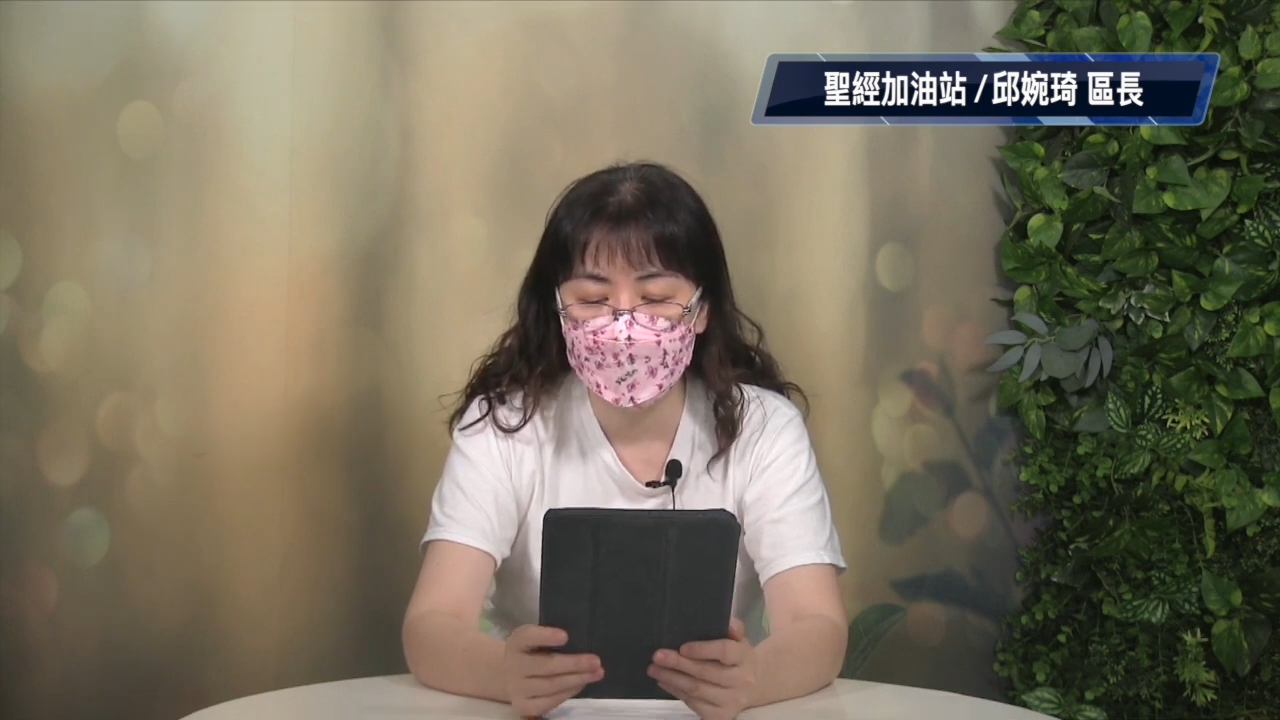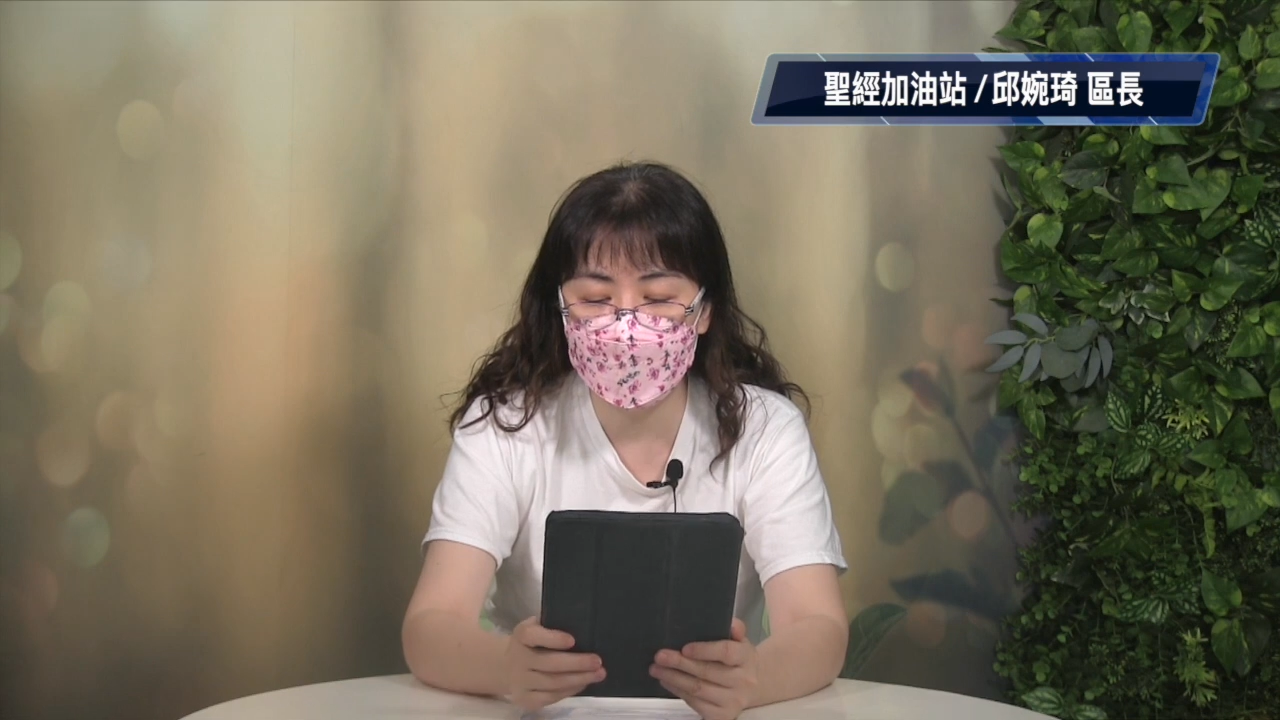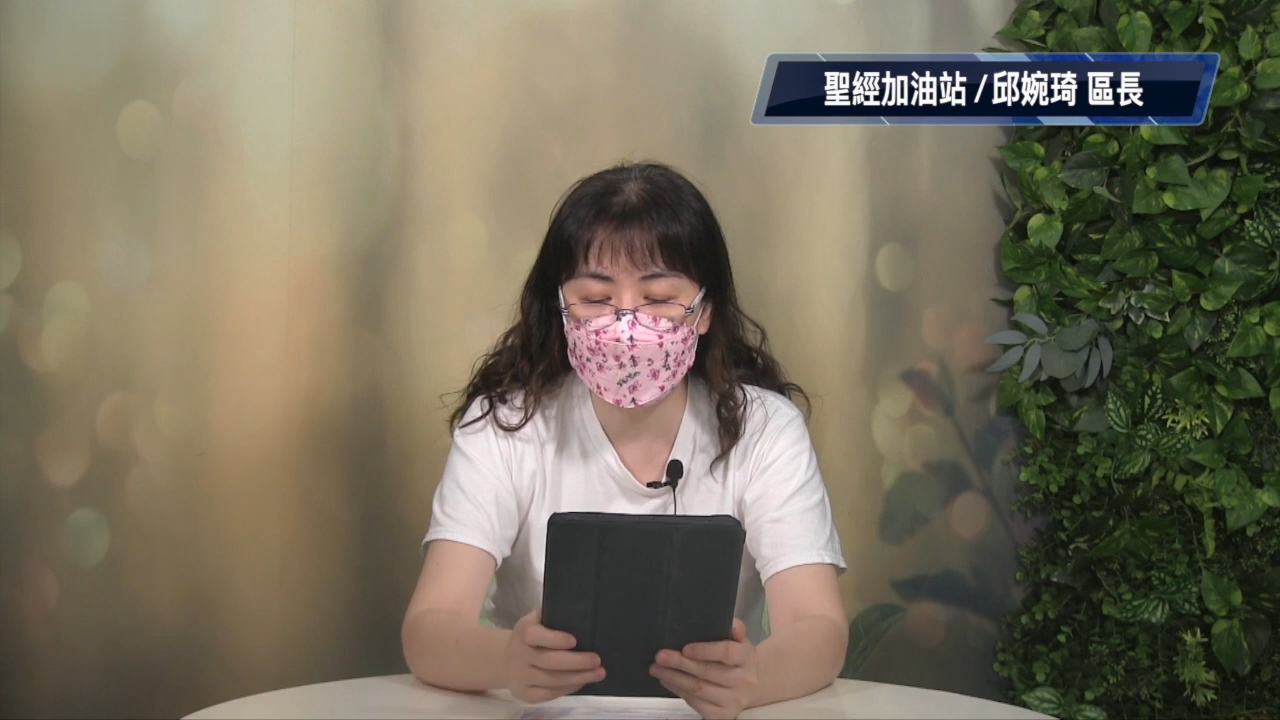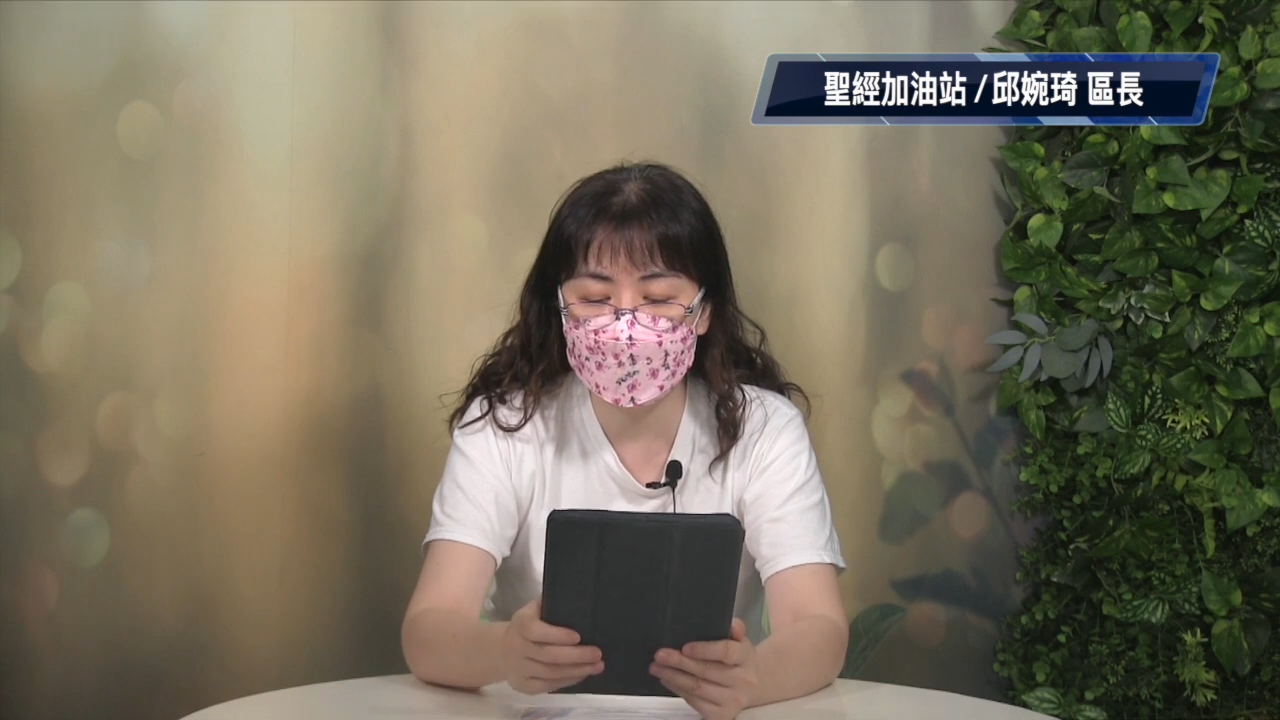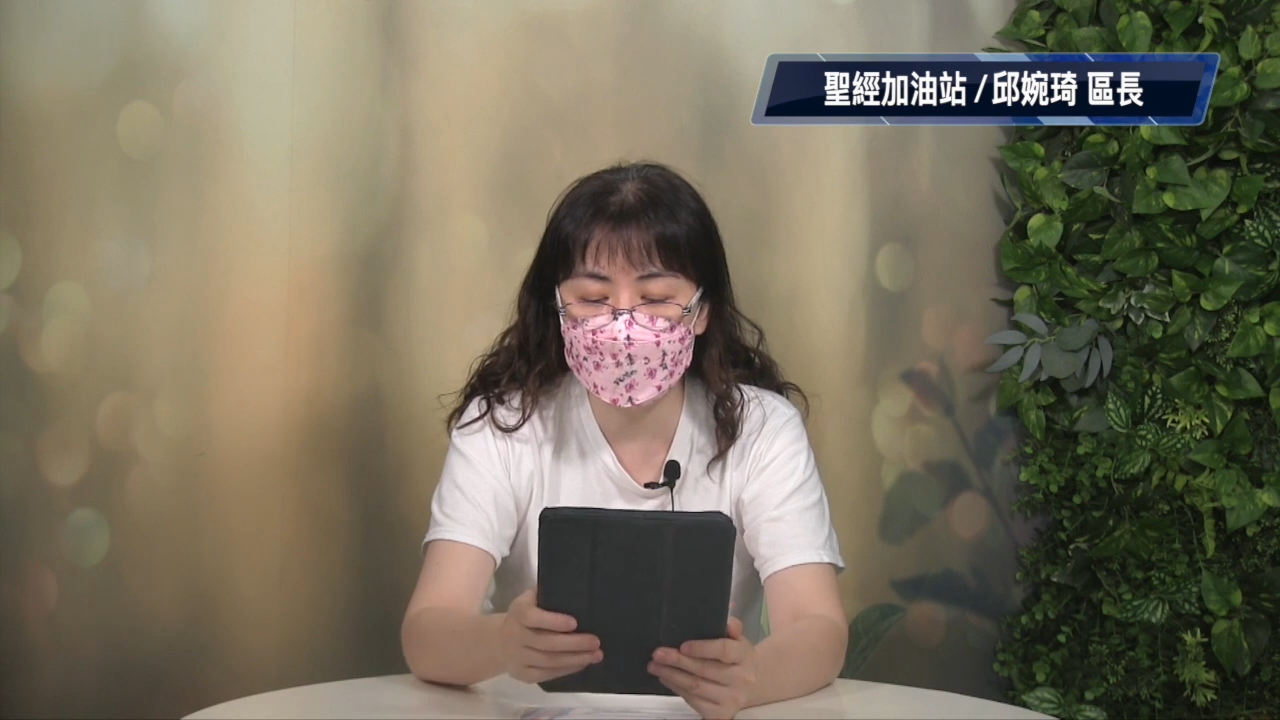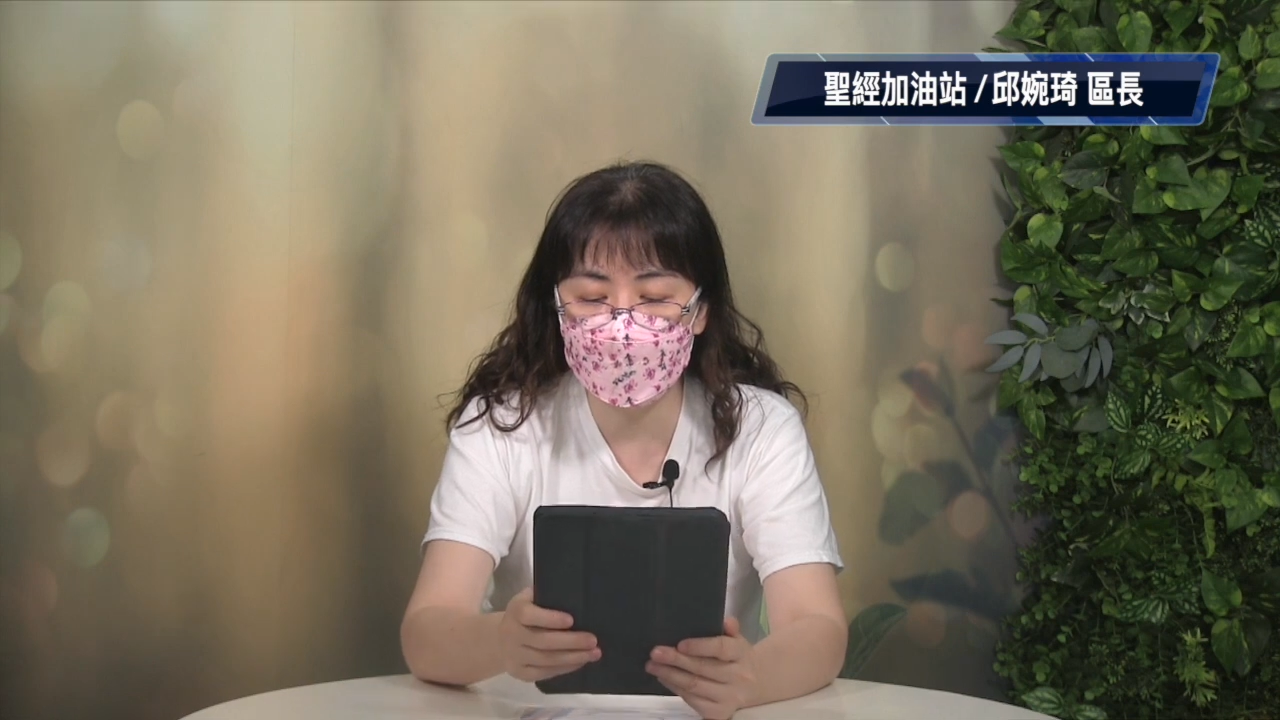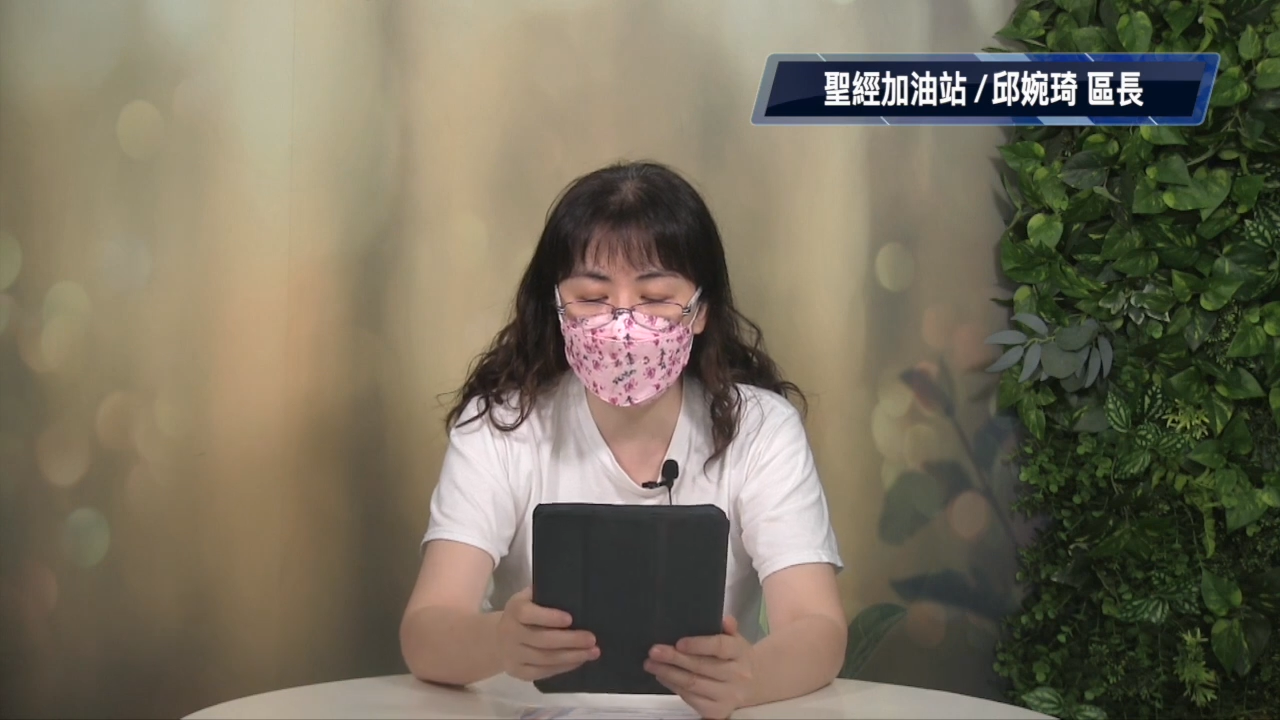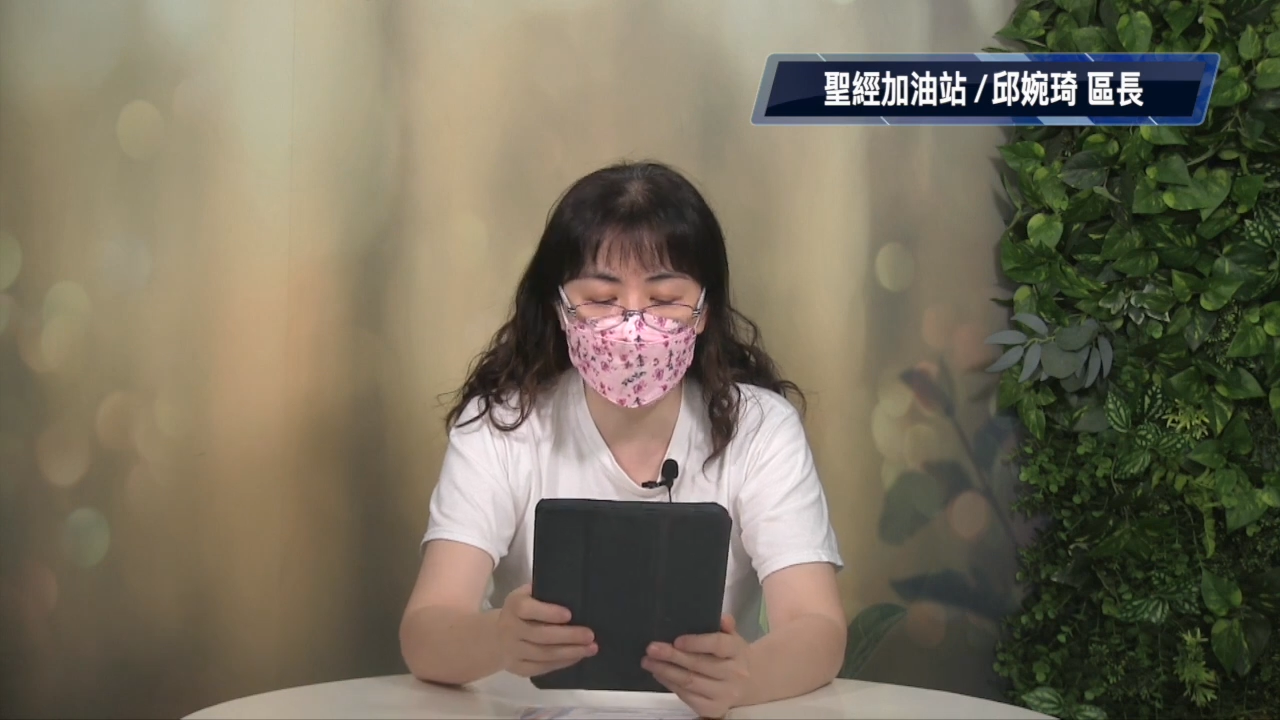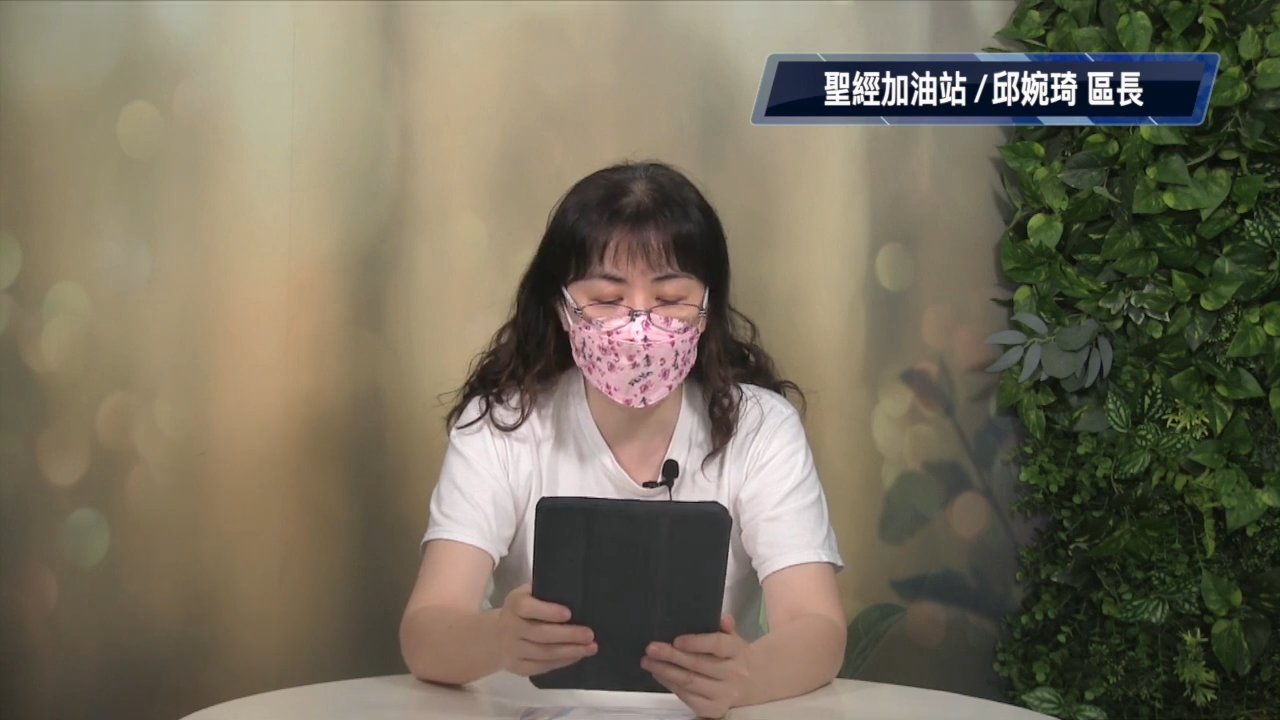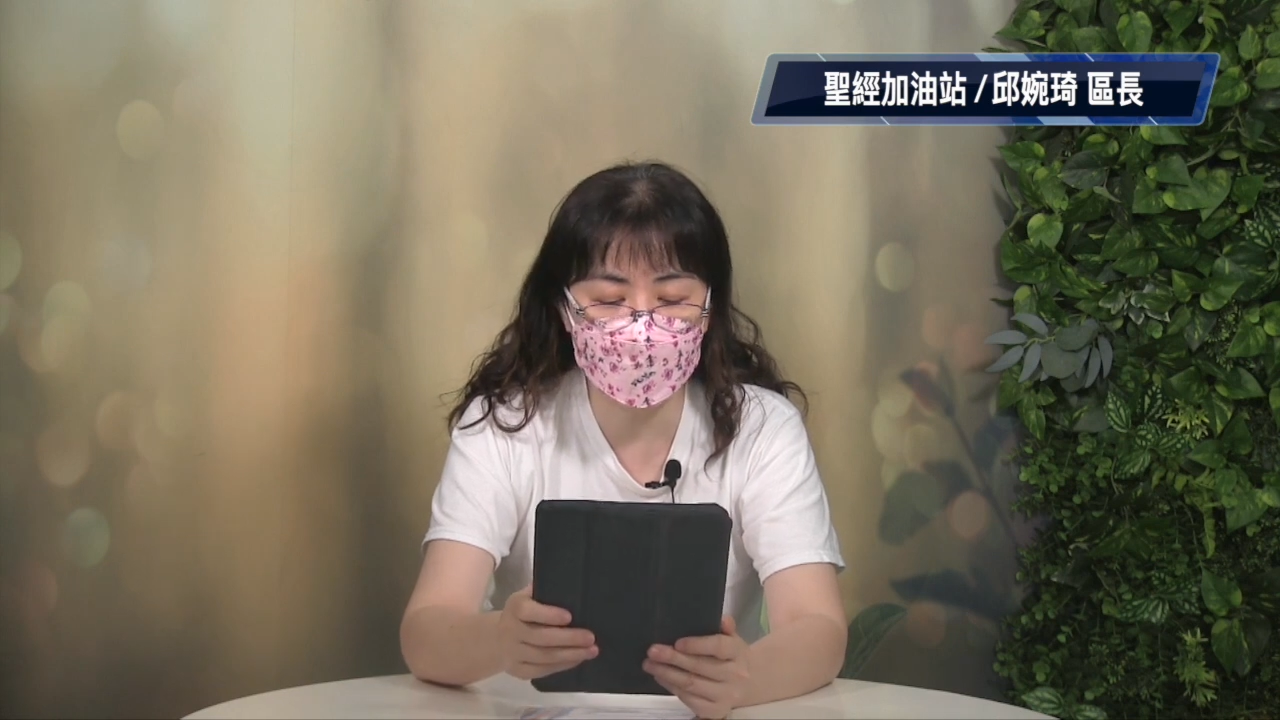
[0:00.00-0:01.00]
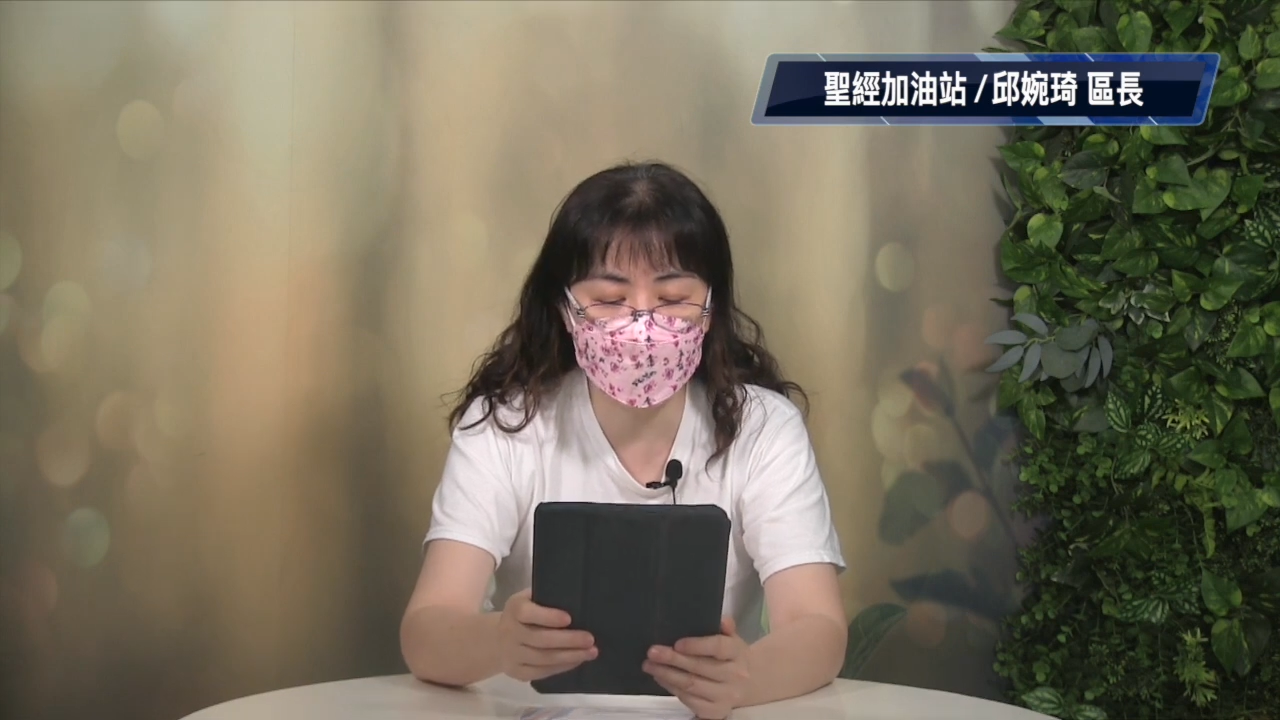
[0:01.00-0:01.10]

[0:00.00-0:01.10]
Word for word: 凡亵渎